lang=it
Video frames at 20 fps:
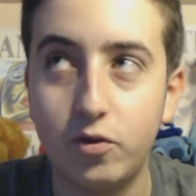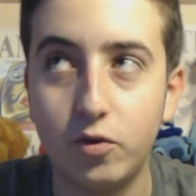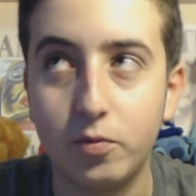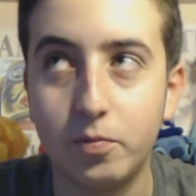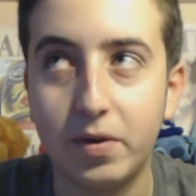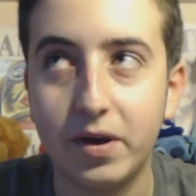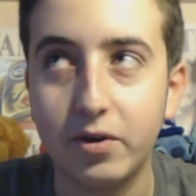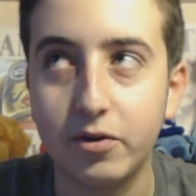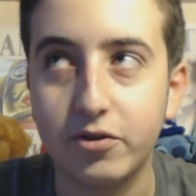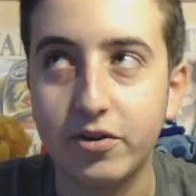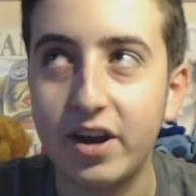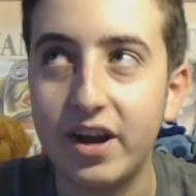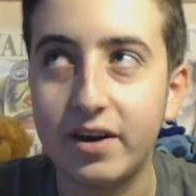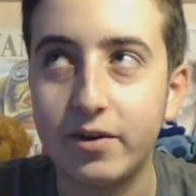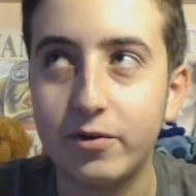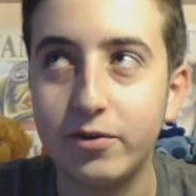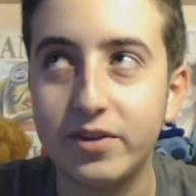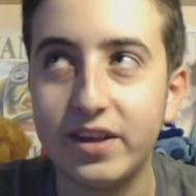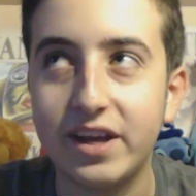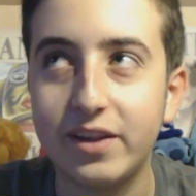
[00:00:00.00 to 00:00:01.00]
Zumpa non
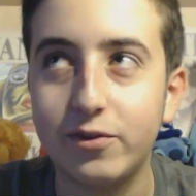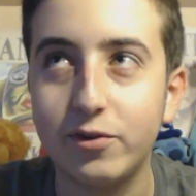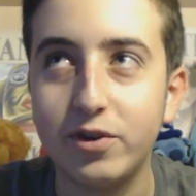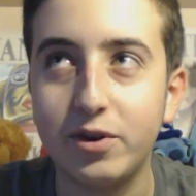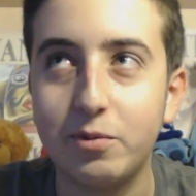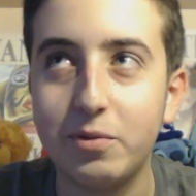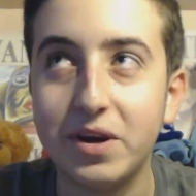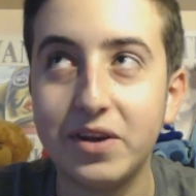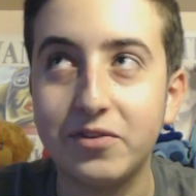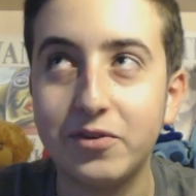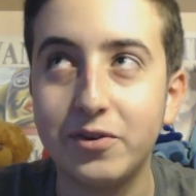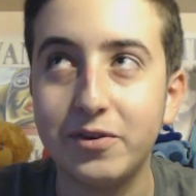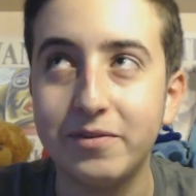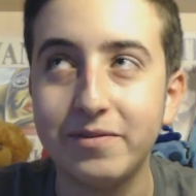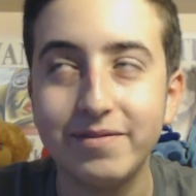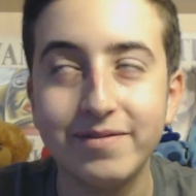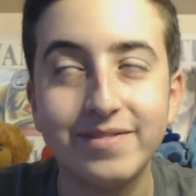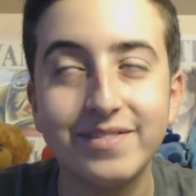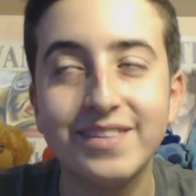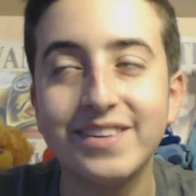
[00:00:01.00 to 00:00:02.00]
sarà contento di
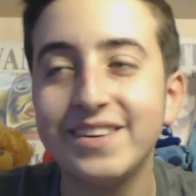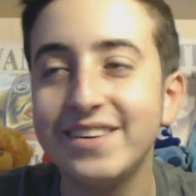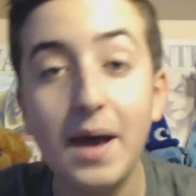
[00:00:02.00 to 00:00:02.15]
questo.